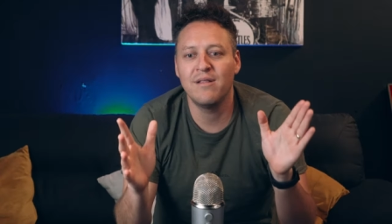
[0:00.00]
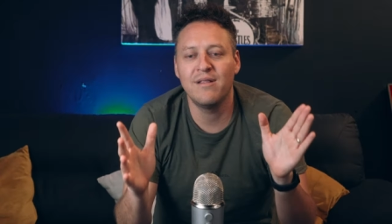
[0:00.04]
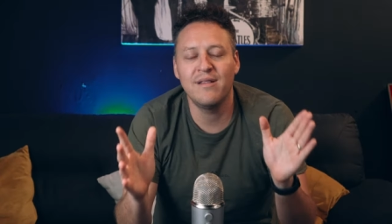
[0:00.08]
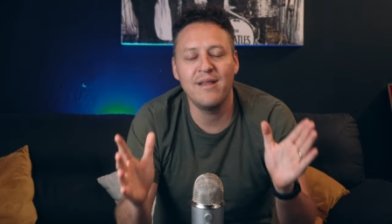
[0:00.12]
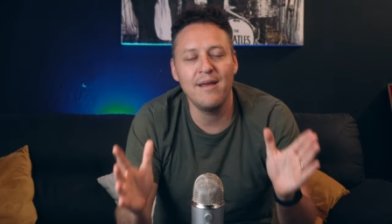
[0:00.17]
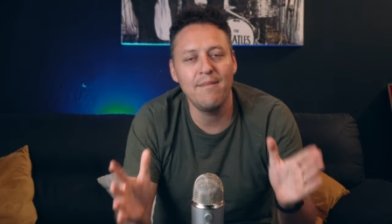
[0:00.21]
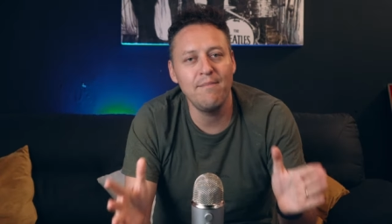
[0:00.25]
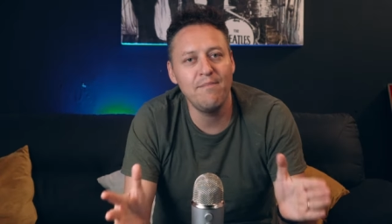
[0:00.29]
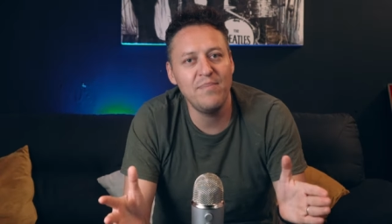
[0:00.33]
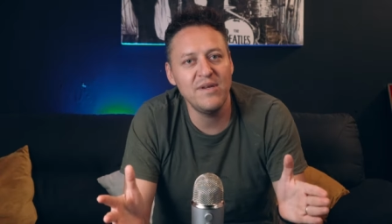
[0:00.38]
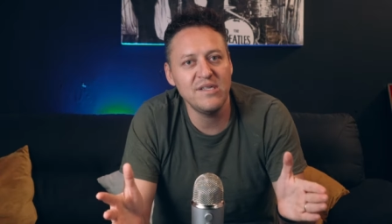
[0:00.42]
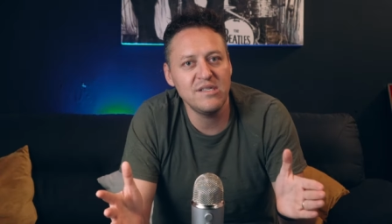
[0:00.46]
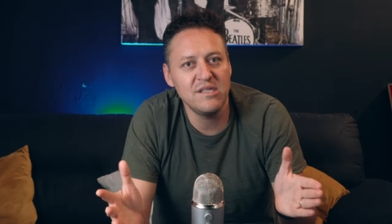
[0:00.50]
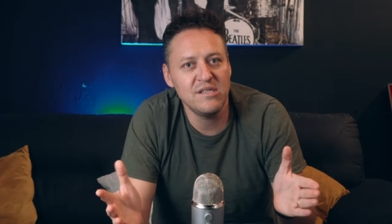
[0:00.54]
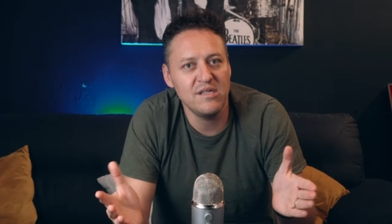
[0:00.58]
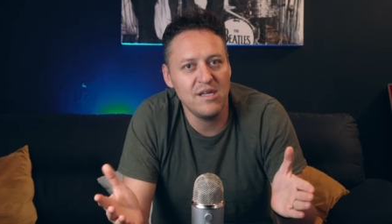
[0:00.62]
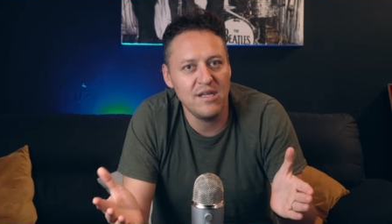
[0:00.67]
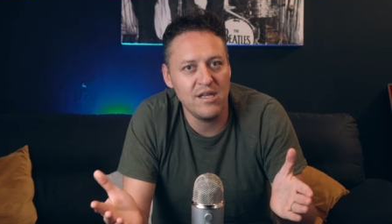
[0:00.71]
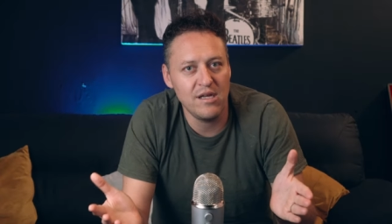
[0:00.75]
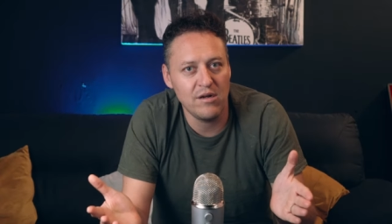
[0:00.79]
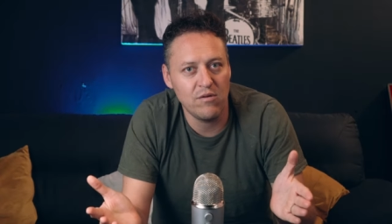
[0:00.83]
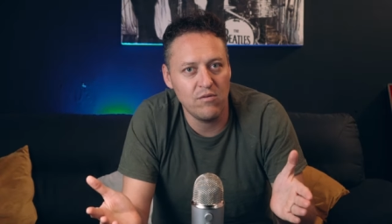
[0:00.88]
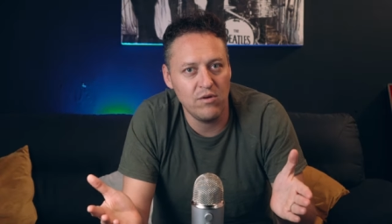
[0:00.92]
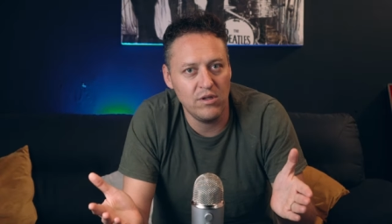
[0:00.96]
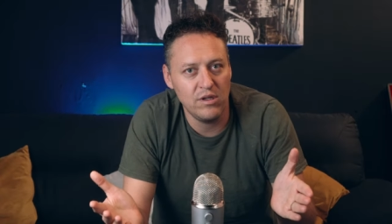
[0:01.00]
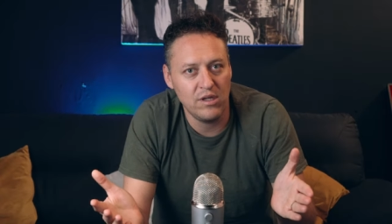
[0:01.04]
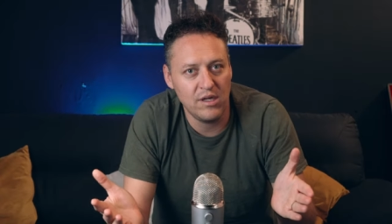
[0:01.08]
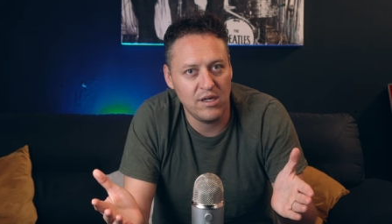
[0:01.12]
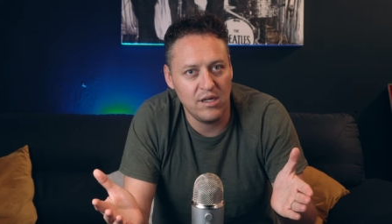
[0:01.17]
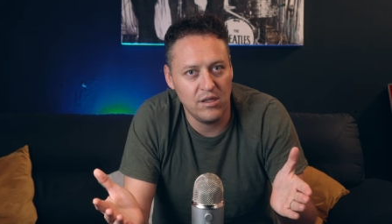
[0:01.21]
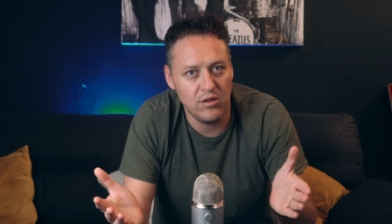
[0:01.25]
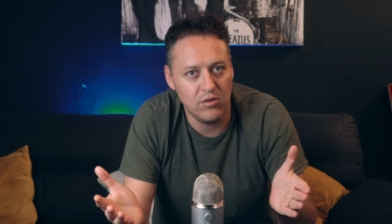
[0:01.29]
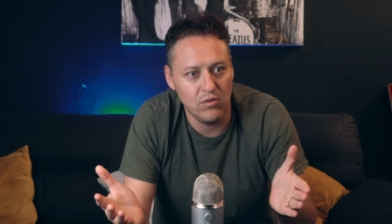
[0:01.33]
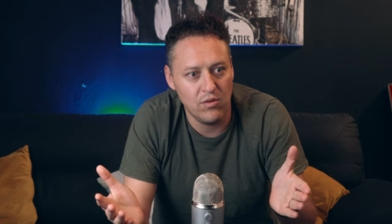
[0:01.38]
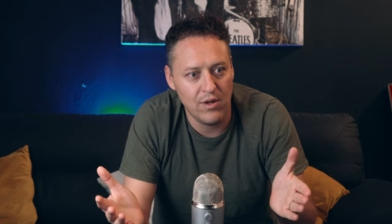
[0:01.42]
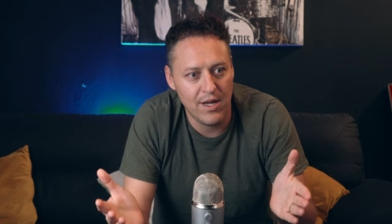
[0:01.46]
te empiezas a dar cuenta
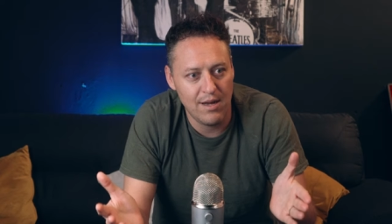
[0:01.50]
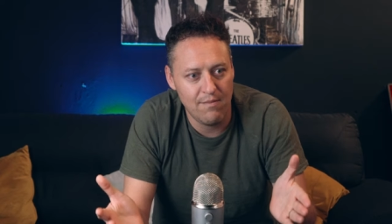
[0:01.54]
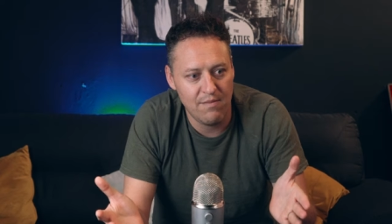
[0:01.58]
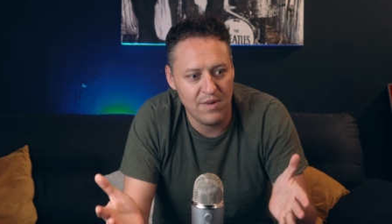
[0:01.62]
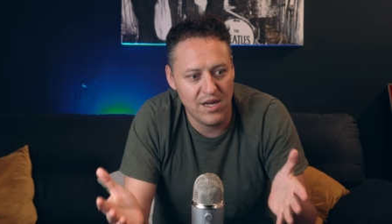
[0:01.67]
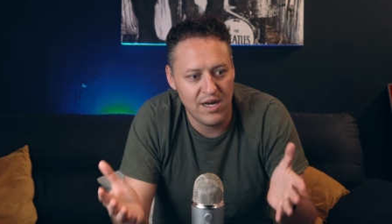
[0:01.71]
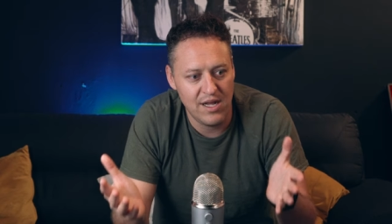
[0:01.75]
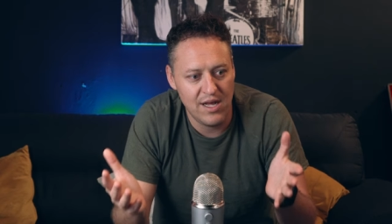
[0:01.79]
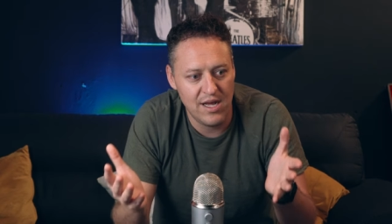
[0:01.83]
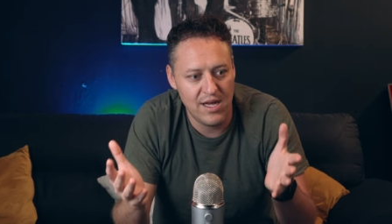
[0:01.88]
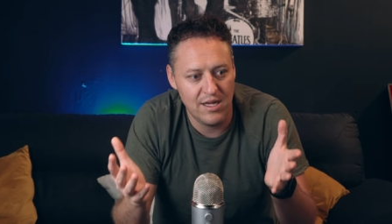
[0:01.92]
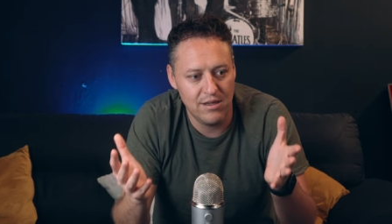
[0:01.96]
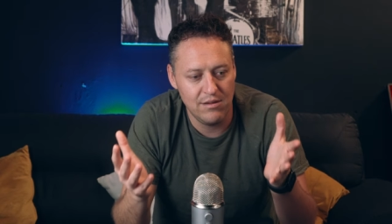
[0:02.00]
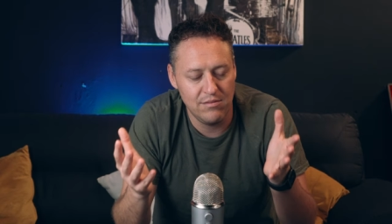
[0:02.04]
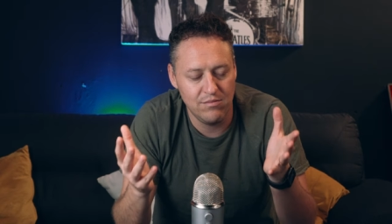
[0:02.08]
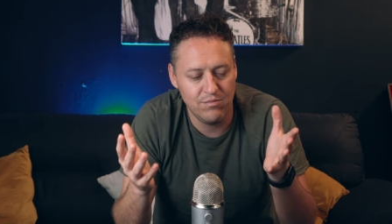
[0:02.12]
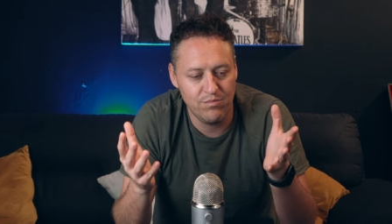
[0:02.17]
que tu cámara